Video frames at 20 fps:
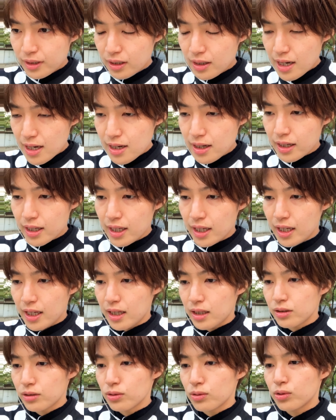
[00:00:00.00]
が、
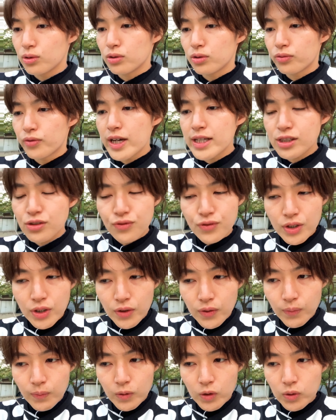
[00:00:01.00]

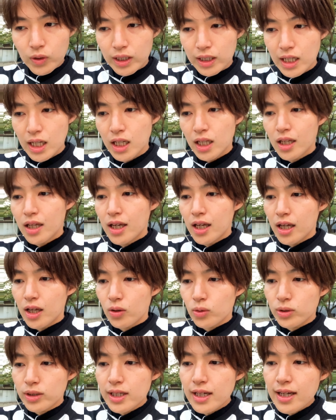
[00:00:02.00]
restroom これね、
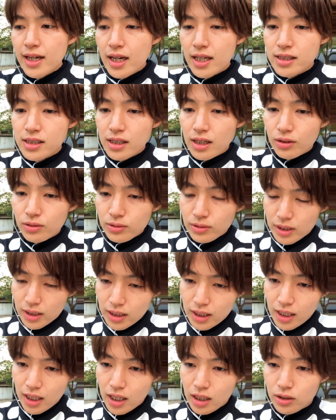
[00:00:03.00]
お手洗い使う時
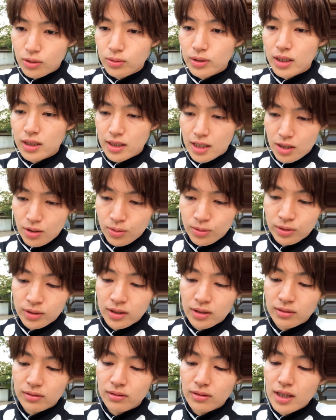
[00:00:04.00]
に影響出たよっ
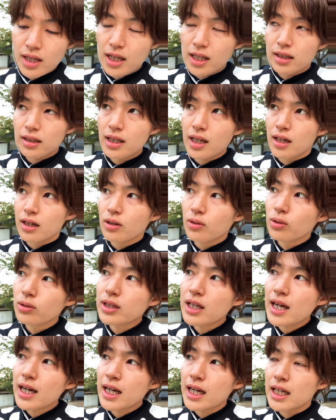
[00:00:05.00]
ていうので、お
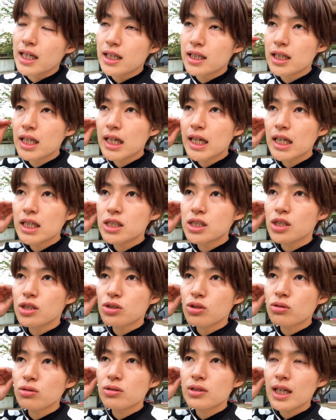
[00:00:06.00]
手洗いに関して
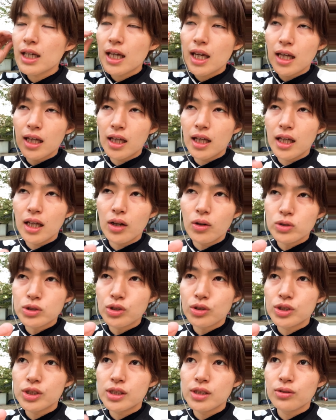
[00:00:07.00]
ちょっとだけ、補
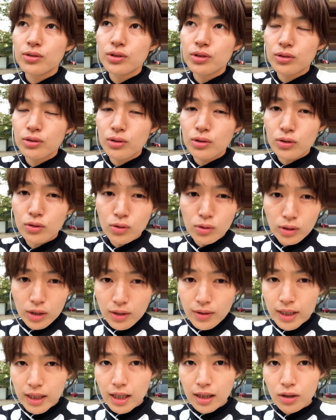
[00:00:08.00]
足しておくと、ここで
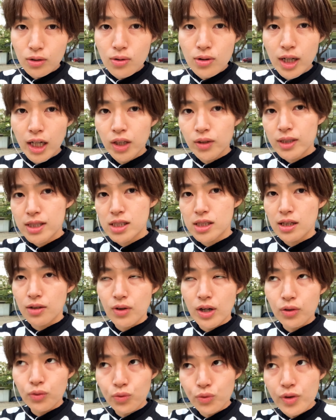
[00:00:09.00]
はね、今回の記事で
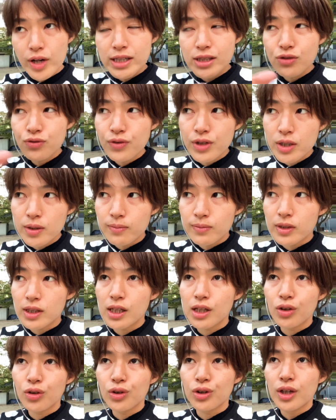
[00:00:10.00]
は restroom っ
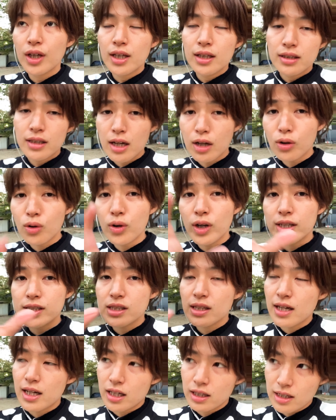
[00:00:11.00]
ていう単語が
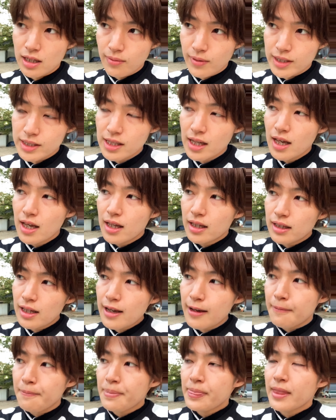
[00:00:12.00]
使われています。
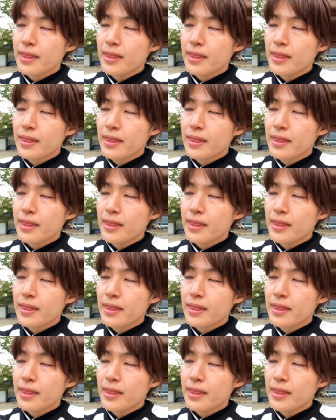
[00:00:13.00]
で、